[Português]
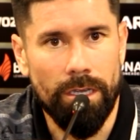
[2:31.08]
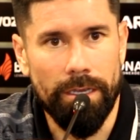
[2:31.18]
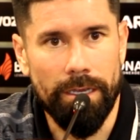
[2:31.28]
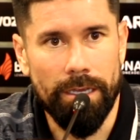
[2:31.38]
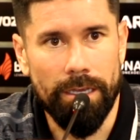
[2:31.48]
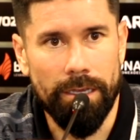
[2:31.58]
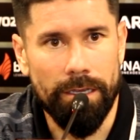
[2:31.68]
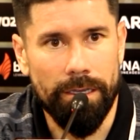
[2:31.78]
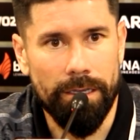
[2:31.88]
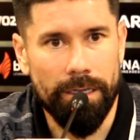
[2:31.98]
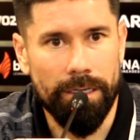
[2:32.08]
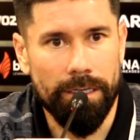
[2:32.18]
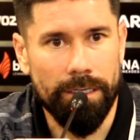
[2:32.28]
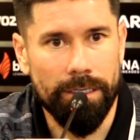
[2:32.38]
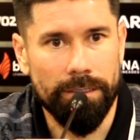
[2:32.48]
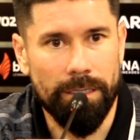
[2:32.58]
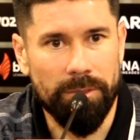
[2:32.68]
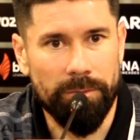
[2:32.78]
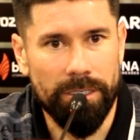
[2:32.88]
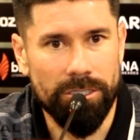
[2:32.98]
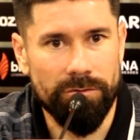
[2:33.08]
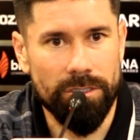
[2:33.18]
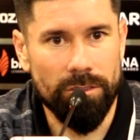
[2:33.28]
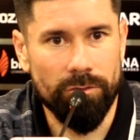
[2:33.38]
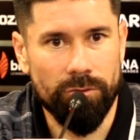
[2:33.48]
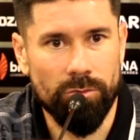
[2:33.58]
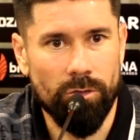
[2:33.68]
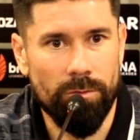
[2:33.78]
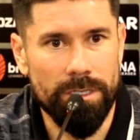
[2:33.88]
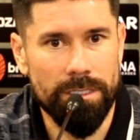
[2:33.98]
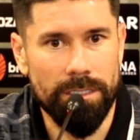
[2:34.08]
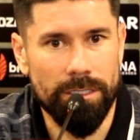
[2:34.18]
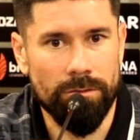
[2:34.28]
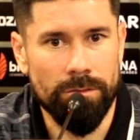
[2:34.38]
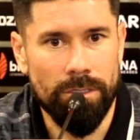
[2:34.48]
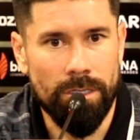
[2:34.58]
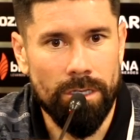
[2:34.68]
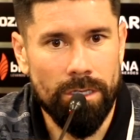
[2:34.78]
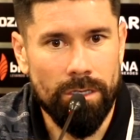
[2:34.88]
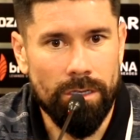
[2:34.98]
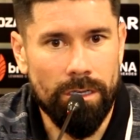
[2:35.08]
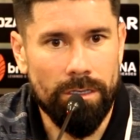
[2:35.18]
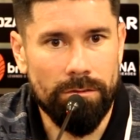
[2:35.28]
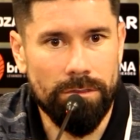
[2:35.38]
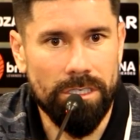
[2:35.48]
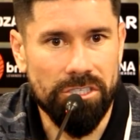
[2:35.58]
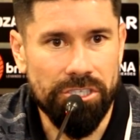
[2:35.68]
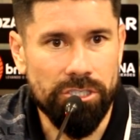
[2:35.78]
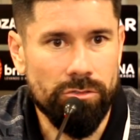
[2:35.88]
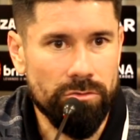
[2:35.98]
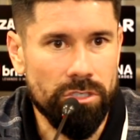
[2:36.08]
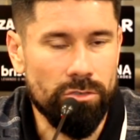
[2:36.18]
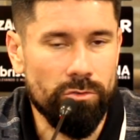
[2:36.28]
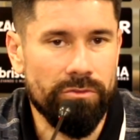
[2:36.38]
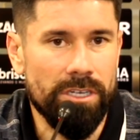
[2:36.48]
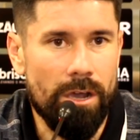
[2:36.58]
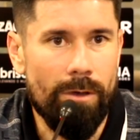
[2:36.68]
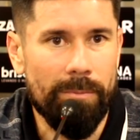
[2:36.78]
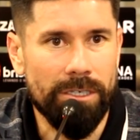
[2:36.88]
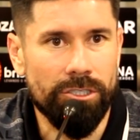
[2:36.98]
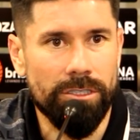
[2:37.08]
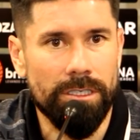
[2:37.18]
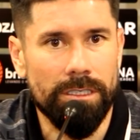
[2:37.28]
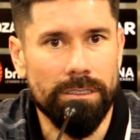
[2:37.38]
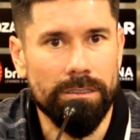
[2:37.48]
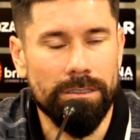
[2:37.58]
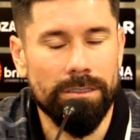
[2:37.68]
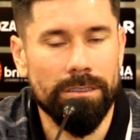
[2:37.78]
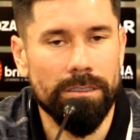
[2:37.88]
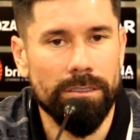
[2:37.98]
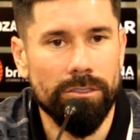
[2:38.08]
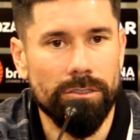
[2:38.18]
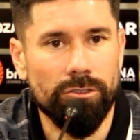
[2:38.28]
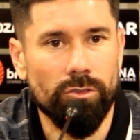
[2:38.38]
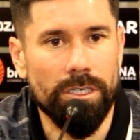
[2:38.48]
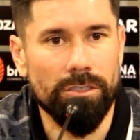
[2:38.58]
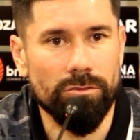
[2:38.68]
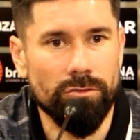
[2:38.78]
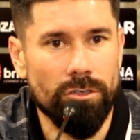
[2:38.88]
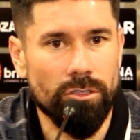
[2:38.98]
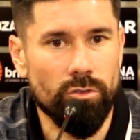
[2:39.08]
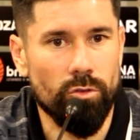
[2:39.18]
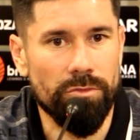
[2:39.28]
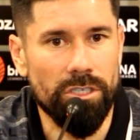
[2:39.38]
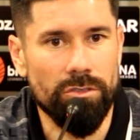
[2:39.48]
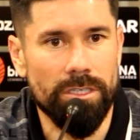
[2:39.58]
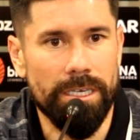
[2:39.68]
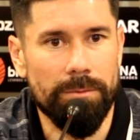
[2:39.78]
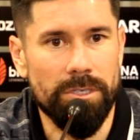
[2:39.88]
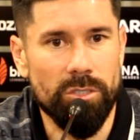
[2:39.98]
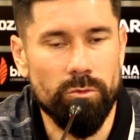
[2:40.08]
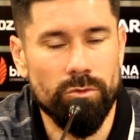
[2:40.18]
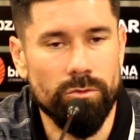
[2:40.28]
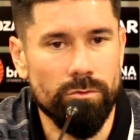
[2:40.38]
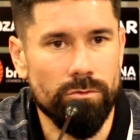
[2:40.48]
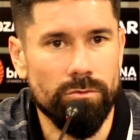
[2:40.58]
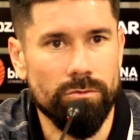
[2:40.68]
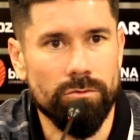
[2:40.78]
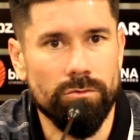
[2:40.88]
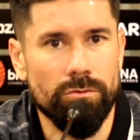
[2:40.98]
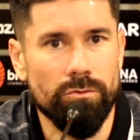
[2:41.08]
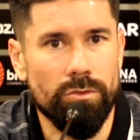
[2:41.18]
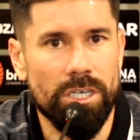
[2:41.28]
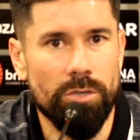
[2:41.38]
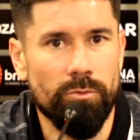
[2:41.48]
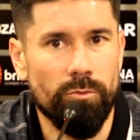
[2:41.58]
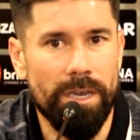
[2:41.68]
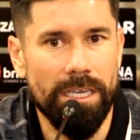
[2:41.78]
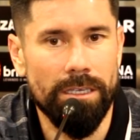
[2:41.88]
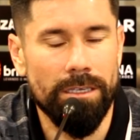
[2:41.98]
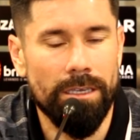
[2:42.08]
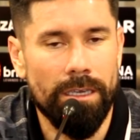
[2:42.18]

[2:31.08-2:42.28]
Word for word: é, da primeira divisão no futebol brasileiro e a gente conseguiu virar uma partida jogando nos nossos domínios, né? Mesmo com um campo bem